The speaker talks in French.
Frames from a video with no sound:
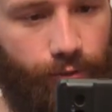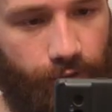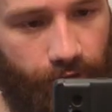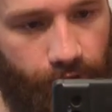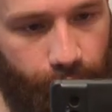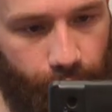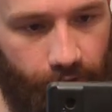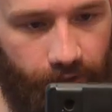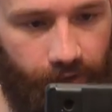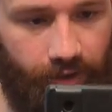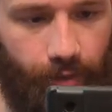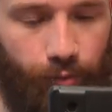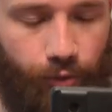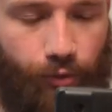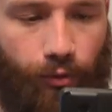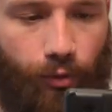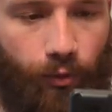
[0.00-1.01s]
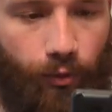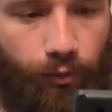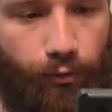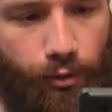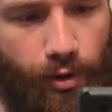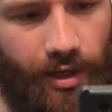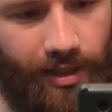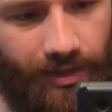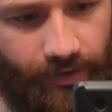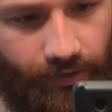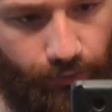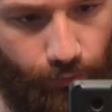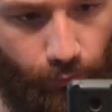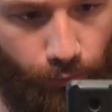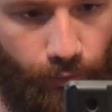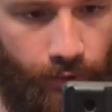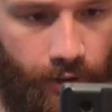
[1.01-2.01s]
au niveau des abdos. On voit qu'ils
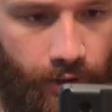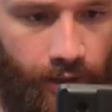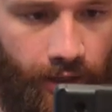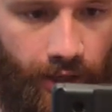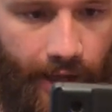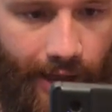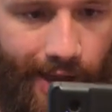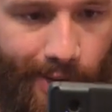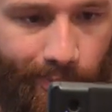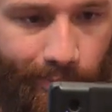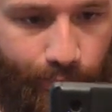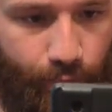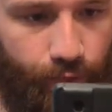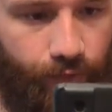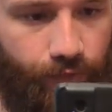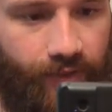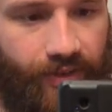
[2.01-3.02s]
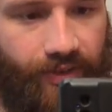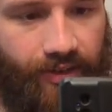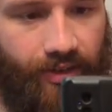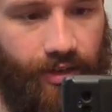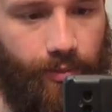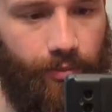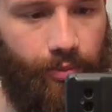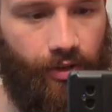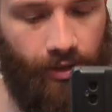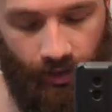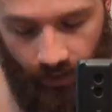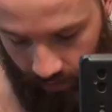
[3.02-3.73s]
sont un peu visibles,